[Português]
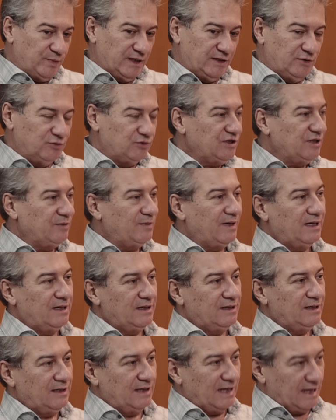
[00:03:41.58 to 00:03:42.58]
período chama
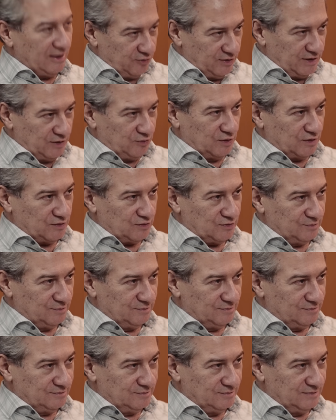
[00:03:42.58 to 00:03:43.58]
agronegócio.
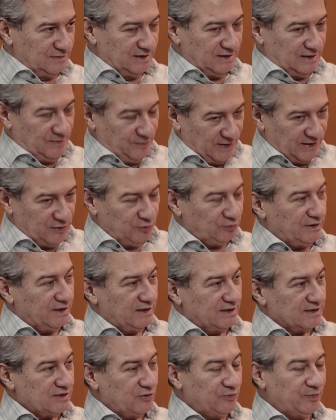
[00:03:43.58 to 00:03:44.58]
E que período que
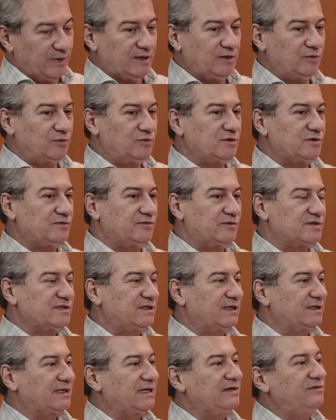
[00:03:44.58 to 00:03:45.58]
é esse? É o período onde
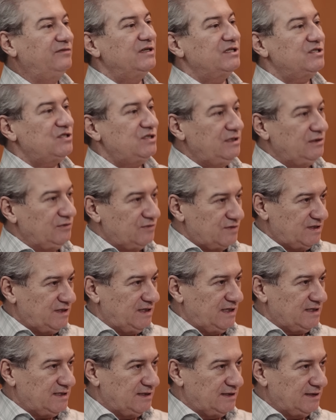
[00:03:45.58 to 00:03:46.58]
você está investindo
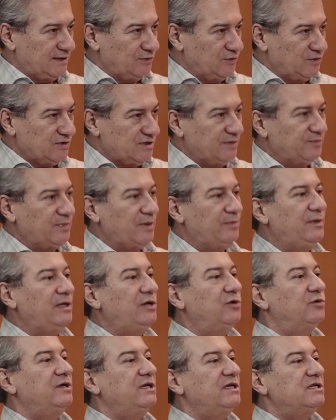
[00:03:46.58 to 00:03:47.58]
ciência e tecnologia para
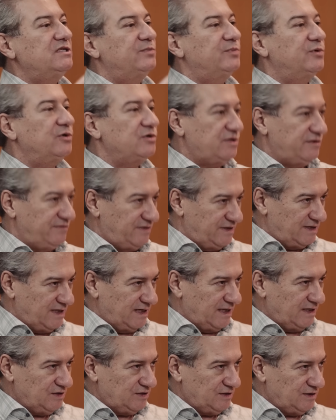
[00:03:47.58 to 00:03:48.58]
melhoria de
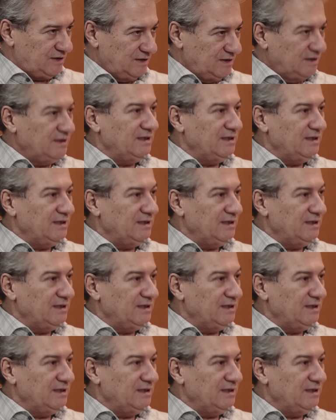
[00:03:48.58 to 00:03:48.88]
produtividade.